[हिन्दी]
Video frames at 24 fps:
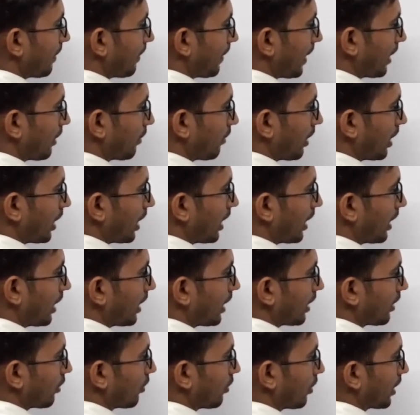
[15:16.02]
अपान वन
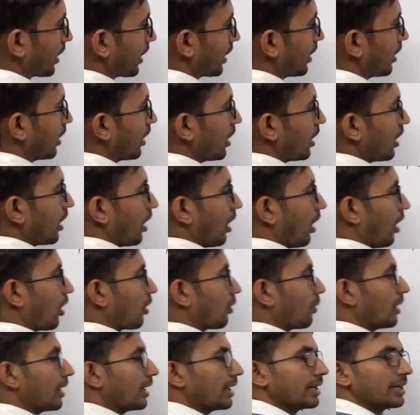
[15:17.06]
हंड्रेड होंगे और
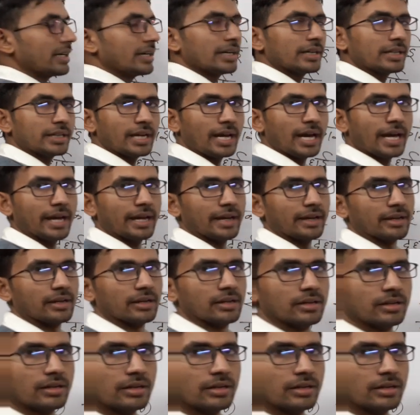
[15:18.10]
वन हंड्रेड क्या है